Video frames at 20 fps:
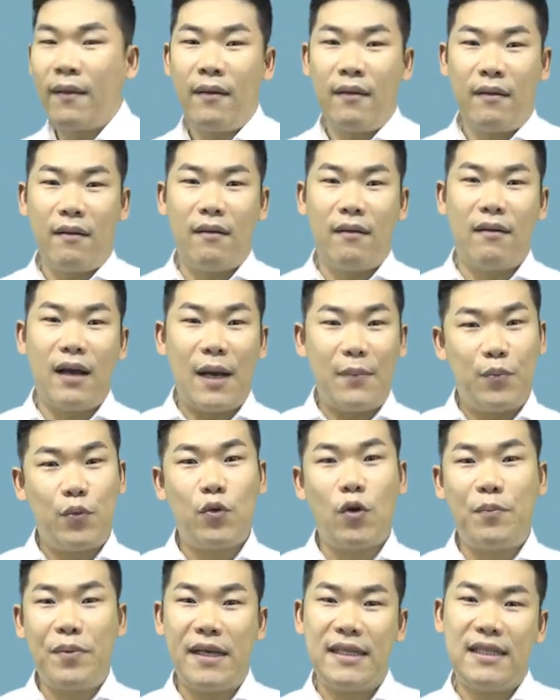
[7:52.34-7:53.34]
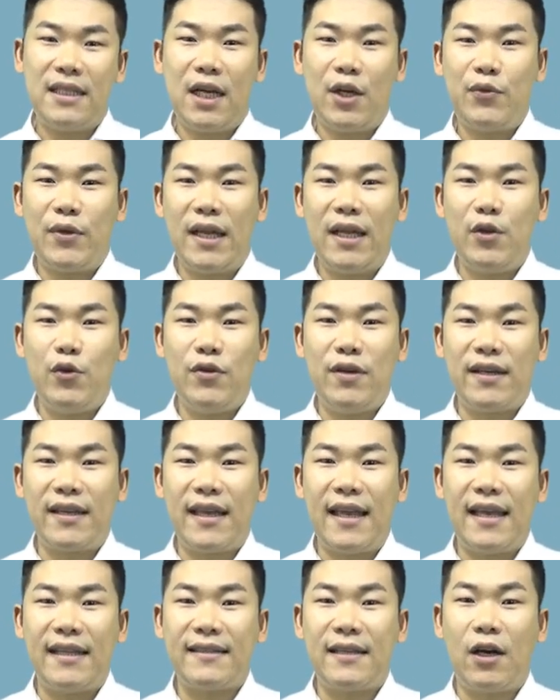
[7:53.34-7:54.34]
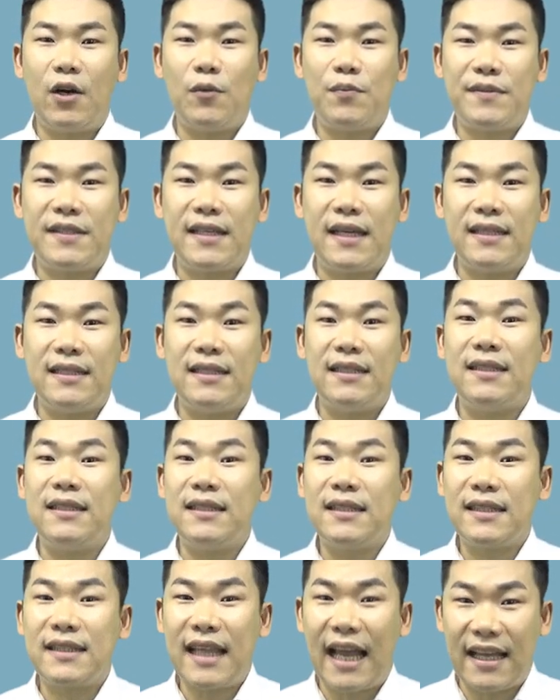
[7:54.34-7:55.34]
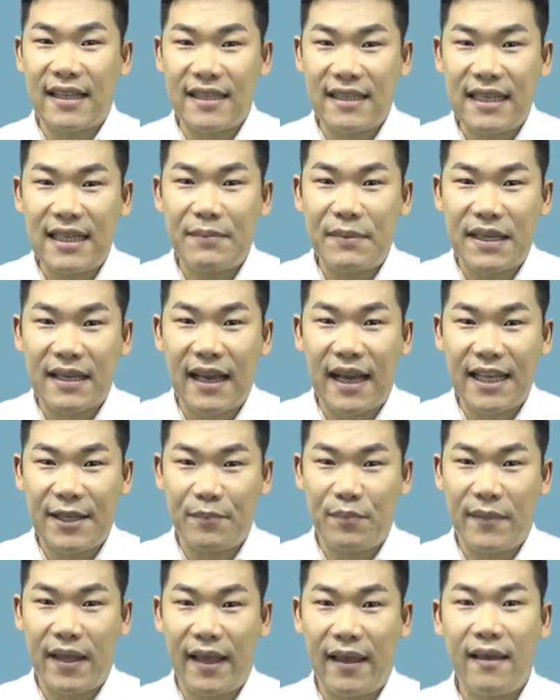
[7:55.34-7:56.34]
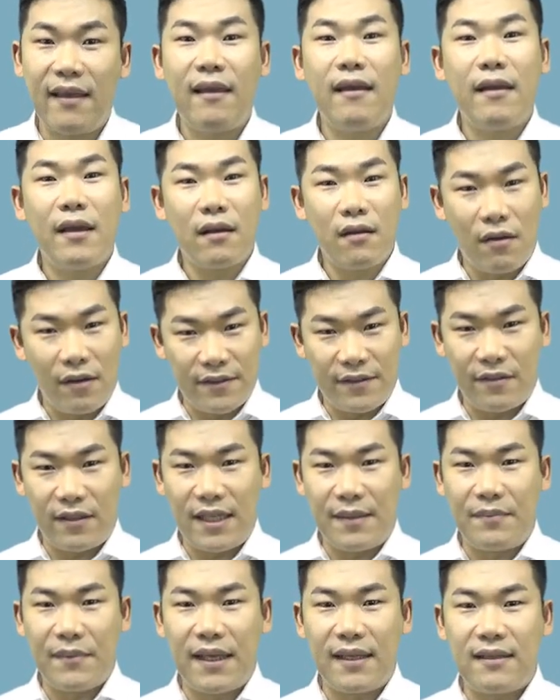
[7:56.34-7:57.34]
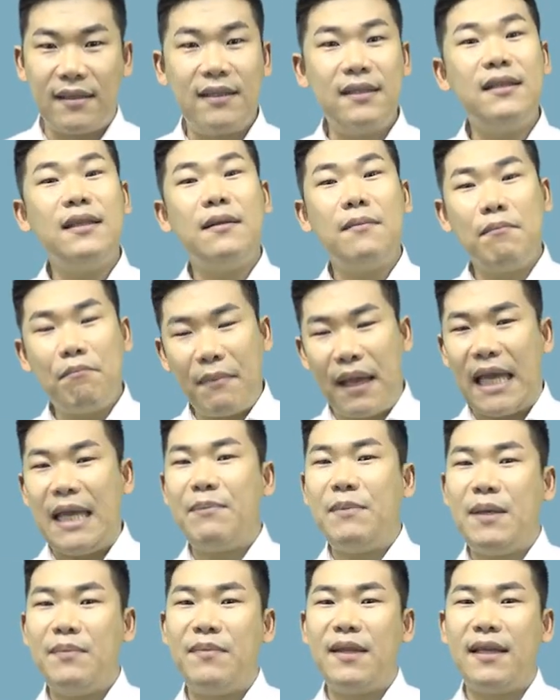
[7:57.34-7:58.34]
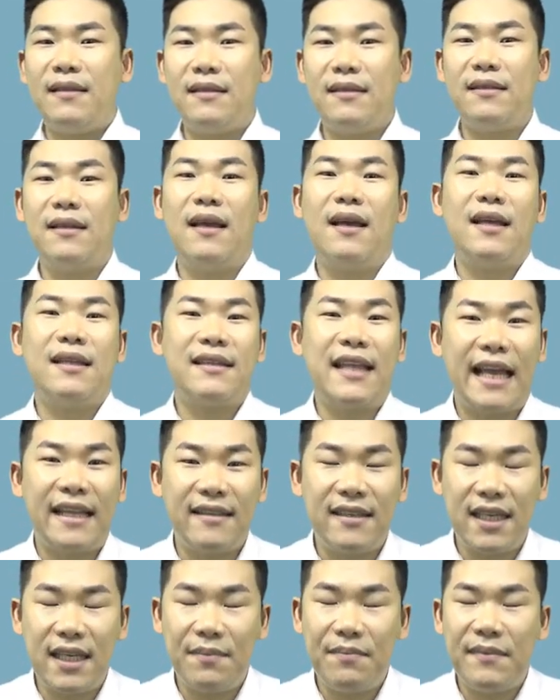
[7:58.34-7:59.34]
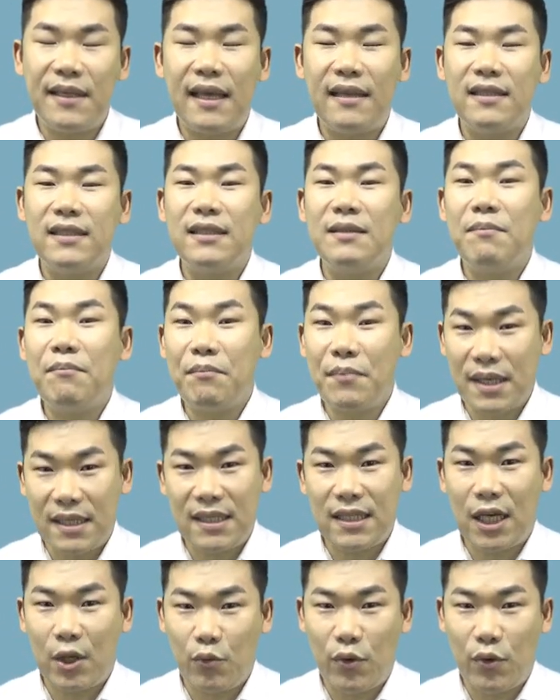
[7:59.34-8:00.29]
어, 앞으로 폐지가 될 유형의 사업자는 단기 민간임대 건설 임대든 매입 임대든 단기 임대는 폐지가